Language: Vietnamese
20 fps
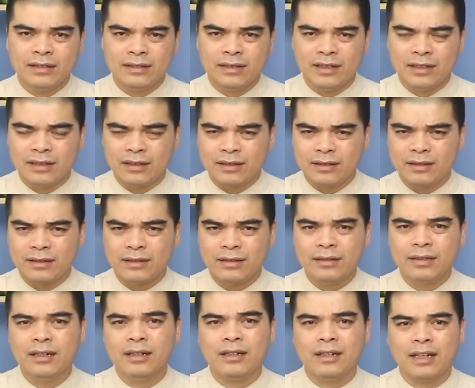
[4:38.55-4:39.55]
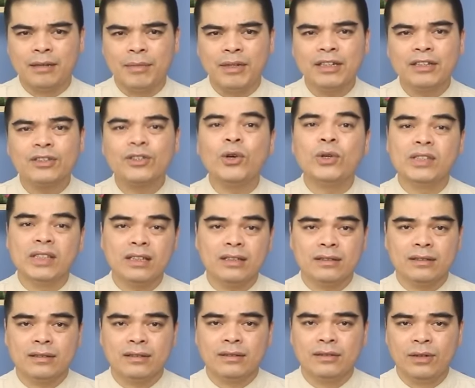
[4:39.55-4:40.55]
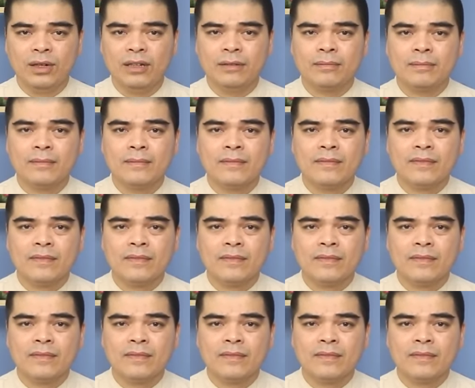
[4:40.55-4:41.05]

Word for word: gì? Thường là bát hương to nhất, đúng không ạ?